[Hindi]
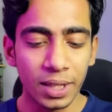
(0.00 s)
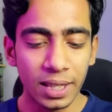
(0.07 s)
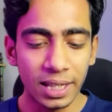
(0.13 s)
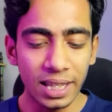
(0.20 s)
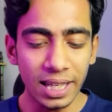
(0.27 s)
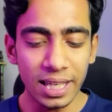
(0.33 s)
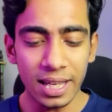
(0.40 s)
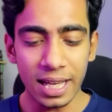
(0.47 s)

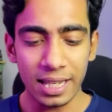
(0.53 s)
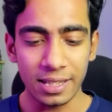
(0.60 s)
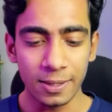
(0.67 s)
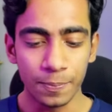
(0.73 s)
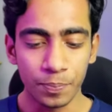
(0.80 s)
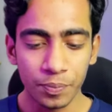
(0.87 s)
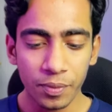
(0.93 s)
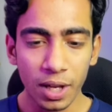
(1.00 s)
देखिए गाइज
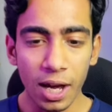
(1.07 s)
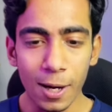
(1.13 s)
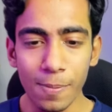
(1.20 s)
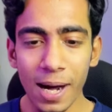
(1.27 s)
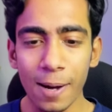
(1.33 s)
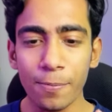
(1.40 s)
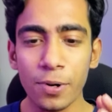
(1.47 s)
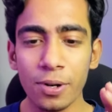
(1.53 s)
अब
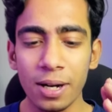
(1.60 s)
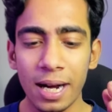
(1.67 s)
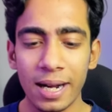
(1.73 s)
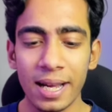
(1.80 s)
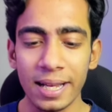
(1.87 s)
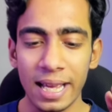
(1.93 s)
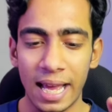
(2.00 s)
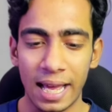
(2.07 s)
आपको
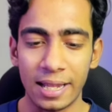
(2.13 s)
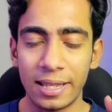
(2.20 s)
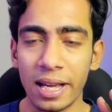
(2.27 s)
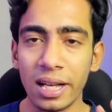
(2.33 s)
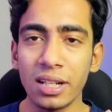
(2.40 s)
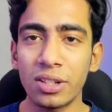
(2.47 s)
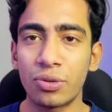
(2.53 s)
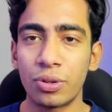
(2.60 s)
करना क्या है
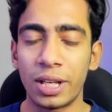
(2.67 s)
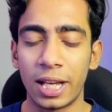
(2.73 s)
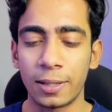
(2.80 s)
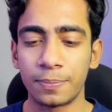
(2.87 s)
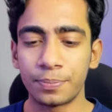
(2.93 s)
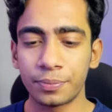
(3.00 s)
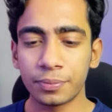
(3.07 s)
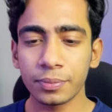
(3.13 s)
ध्यान से सुनिए
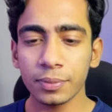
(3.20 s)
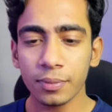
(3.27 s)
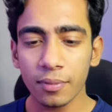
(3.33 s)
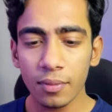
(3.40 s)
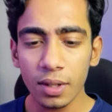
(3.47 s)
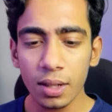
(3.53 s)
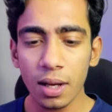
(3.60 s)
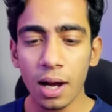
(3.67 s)

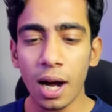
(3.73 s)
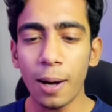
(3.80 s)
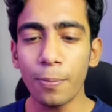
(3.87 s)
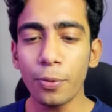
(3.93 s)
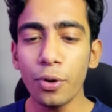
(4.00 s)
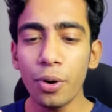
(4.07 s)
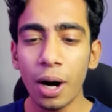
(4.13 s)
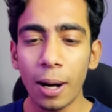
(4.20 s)

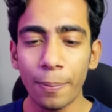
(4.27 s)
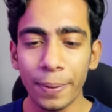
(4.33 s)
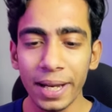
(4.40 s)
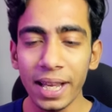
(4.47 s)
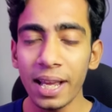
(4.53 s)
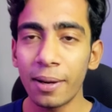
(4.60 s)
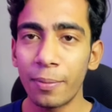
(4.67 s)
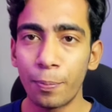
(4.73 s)
आपको
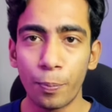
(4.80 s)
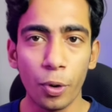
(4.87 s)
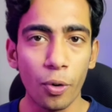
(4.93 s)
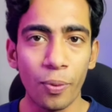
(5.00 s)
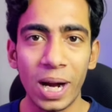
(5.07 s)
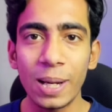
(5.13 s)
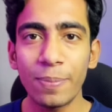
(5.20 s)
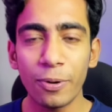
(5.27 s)
अपनी
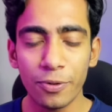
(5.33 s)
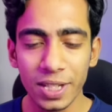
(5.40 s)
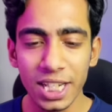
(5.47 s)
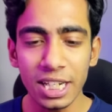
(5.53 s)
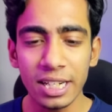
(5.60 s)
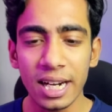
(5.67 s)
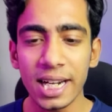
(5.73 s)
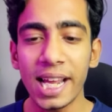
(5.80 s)
प्रोफाइल पे
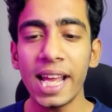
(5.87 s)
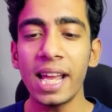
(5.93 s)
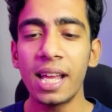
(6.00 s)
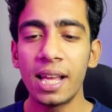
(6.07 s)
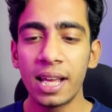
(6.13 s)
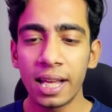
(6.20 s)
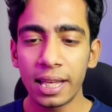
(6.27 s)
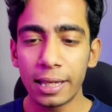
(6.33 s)
विजिट करना
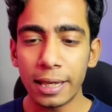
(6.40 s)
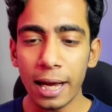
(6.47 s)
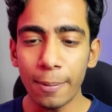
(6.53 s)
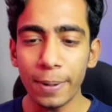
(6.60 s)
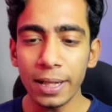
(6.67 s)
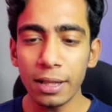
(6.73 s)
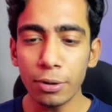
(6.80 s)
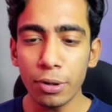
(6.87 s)
है यहाँ
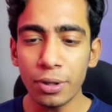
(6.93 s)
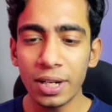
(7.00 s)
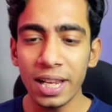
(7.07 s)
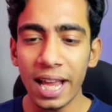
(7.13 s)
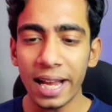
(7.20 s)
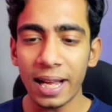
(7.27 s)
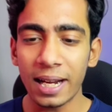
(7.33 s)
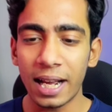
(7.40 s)
पर देखो थ्री
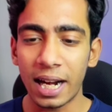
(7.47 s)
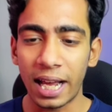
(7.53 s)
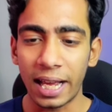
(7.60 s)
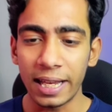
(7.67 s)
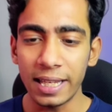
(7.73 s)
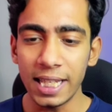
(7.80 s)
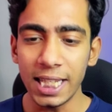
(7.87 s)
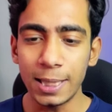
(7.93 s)
आइकन आ रहा
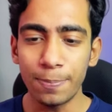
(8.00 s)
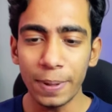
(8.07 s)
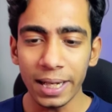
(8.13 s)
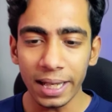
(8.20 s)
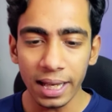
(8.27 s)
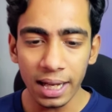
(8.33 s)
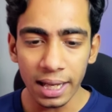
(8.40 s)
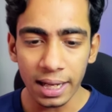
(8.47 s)
है इस पर
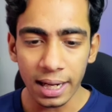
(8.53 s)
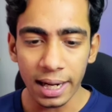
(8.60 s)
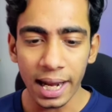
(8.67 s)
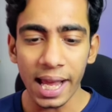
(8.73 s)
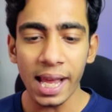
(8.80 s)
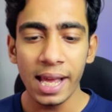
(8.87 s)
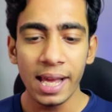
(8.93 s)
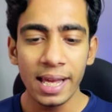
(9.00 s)
क्लिक
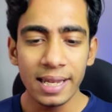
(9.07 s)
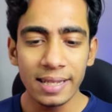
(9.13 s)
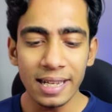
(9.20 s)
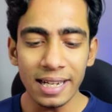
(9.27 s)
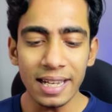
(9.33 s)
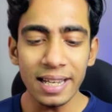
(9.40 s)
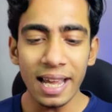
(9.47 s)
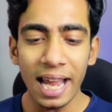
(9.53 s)
करने है
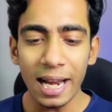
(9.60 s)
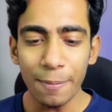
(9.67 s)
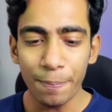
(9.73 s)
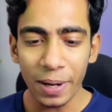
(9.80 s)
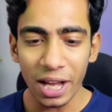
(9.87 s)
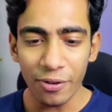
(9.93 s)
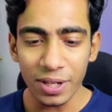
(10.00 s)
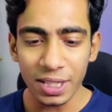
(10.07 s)
सेटिंग एंड
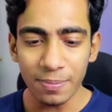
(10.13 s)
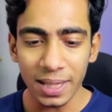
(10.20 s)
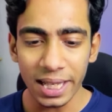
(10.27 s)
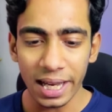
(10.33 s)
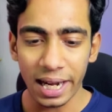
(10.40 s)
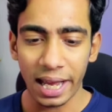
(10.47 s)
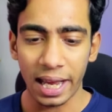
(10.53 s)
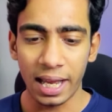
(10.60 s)
प्राइवेसी में
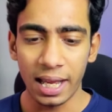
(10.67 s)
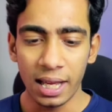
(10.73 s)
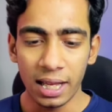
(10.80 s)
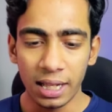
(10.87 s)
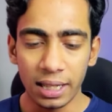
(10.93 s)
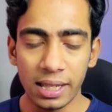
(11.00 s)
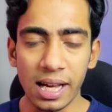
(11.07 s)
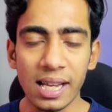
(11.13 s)
जाने
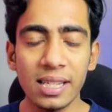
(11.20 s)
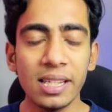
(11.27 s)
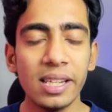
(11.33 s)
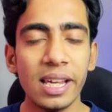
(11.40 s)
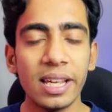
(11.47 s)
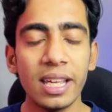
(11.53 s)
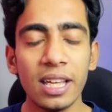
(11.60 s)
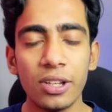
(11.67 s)
ध्यान से
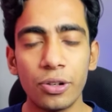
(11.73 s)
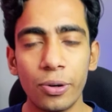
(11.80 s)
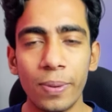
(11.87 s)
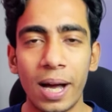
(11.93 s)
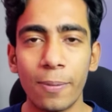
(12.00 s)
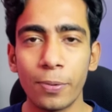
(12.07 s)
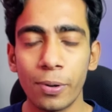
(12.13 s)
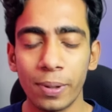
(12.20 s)
देखिए जो
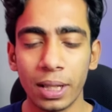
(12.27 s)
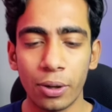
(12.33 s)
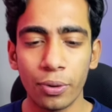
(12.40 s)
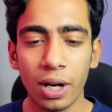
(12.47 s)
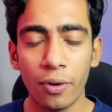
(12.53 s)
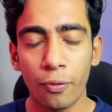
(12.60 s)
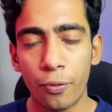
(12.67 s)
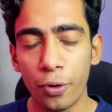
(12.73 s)
मैं आपको
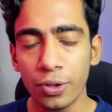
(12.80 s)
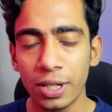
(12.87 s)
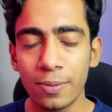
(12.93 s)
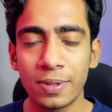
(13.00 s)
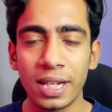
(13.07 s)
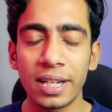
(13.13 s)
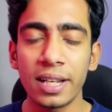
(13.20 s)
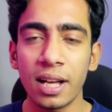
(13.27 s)
बताऊंगा वो सब
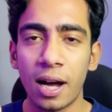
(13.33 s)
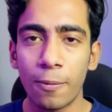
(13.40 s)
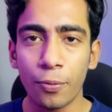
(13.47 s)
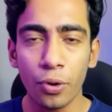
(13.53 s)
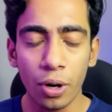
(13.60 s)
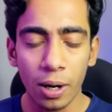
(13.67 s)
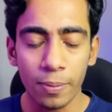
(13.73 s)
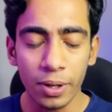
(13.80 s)
सेटिंग
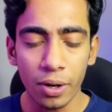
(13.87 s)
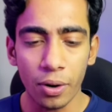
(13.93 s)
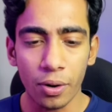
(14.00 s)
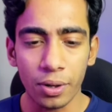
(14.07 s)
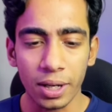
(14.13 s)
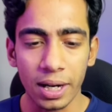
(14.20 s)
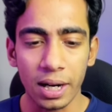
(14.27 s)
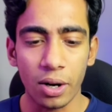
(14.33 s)
आपको अभी
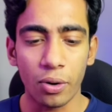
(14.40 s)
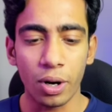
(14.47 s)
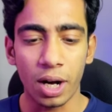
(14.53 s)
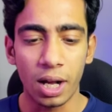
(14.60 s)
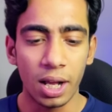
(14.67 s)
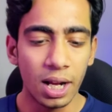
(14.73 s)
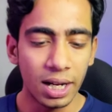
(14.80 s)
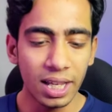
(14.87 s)
ऑन करना होगा
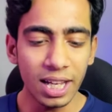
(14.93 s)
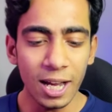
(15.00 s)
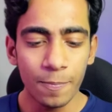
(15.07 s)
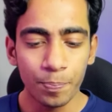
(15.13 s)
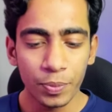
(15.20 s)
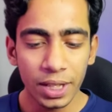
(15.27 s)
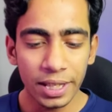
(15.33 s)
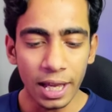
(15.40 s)
ठीक
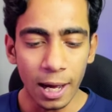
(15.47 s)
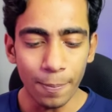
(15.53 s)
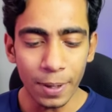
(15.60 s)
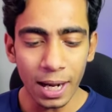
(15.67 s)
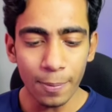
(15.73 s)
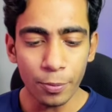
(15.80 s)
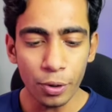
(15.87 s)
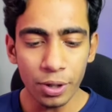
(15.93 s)
है यहाँ
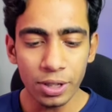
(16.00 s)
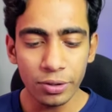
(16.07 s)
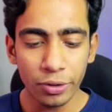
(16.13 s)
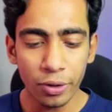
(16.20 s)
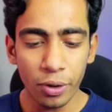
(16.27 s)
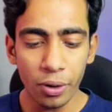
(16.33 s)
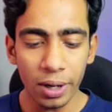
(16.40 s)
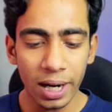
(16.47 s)
पर आपको
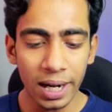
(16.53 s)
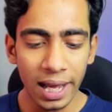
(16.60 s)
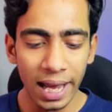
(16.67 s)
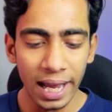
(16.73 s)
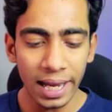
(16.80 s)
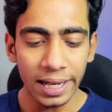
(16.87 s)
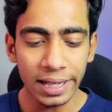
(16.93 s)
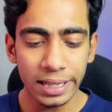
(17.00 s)
स्क्रॉल करना
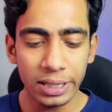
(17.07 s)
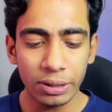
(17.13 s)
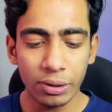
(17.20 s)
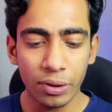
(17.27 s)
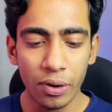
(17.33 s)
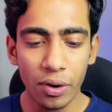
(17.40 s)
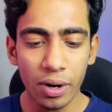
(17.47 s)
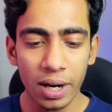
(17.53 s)
है
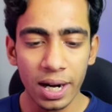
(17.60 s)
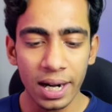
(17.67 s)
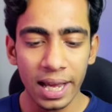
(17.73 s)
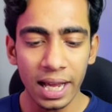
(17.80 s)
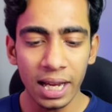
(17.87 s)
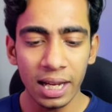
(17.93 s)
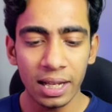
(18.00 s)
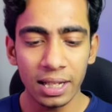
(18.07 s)
स्क्रॉल करना
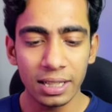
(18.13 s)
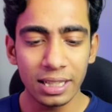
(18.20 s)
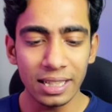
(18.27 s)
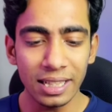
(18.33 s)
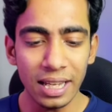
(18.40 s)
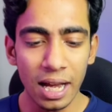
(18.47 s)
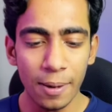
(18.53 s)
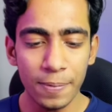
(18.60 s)
है
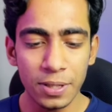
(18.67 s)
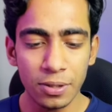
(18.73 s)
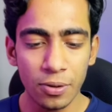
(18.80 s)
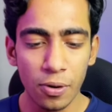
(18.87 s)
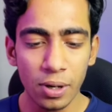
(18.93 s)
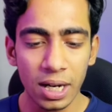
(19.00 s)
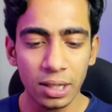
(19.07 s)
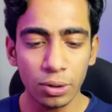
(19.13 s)
जैसे ही आप
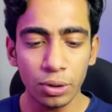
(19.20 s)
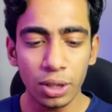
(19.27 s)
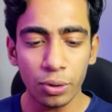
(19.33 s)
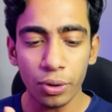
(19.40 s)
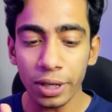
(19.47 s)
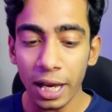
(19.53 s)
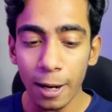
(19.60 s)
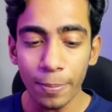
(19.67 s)
स्क्रॉल करते हो
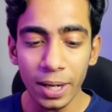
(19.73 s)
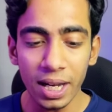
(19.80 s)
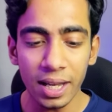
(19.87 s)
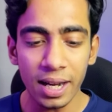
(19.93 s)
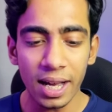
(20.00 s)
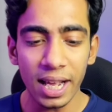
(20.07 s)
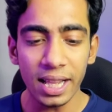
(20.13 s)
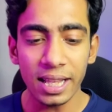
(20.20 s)
देखो यहाँ पर
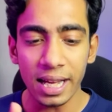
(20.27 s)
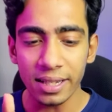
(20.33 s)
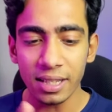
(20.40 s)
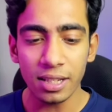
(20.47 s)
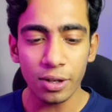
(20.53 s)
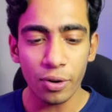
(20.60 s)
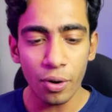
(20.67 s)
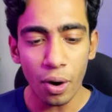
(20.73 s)
लिखा रहा है ध्यान से
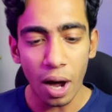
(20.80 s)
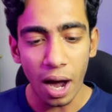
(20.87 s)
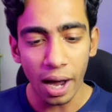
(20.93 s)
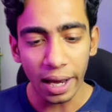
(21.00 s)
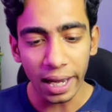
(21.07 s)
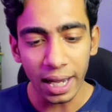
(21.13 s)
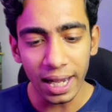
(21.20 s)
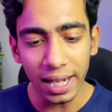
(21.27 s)
देखो
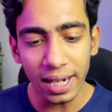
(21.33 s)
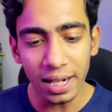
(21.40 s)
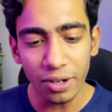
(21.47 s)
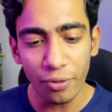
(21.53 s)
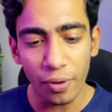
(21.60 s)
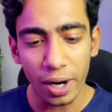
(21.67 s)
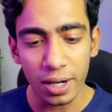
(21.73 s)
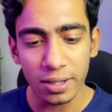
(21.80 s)
हिडन
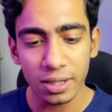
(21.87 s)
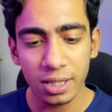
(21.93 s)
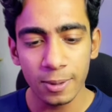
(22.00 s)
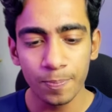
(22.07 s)
वर्ड्स